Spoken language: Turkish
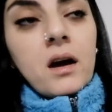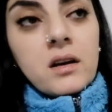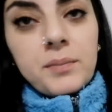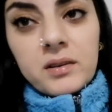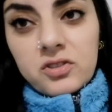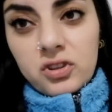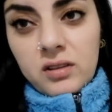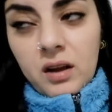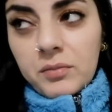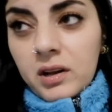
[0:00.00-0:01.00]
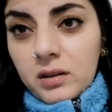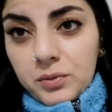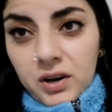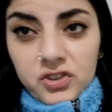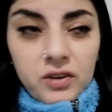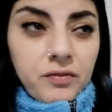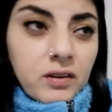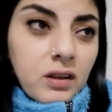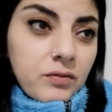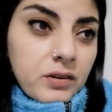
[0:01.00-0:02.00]
Arabayı işte terminale bırakacağım
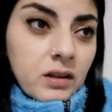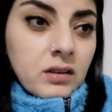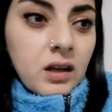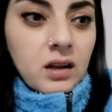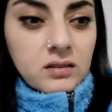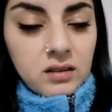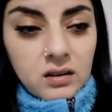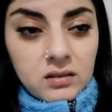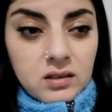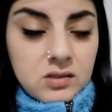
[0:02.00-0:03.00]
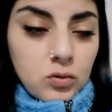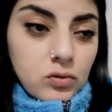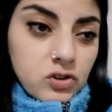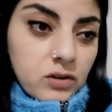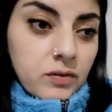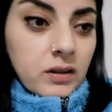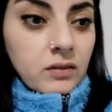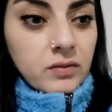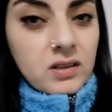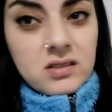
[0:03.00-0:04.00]
falan filan. Anahtar nasıl olacak
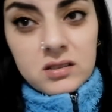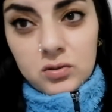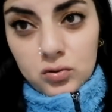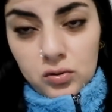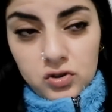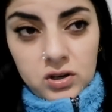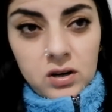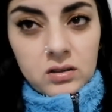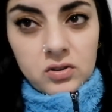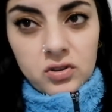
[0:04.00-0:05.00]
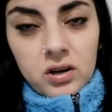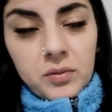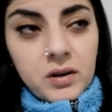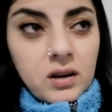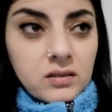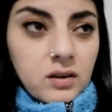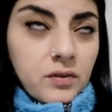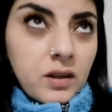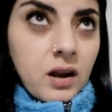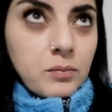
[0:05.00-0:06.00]
falan filan. Sıkıntı olacak arkadaşlar. Arabanın
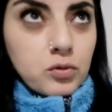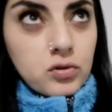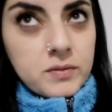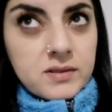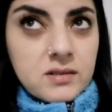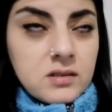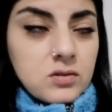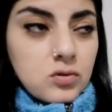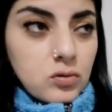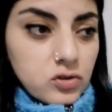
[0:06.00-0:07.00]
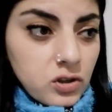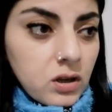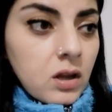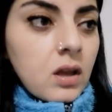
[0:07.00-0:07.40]
anahtar falan. Bütün hepsi sıkıntı olacak.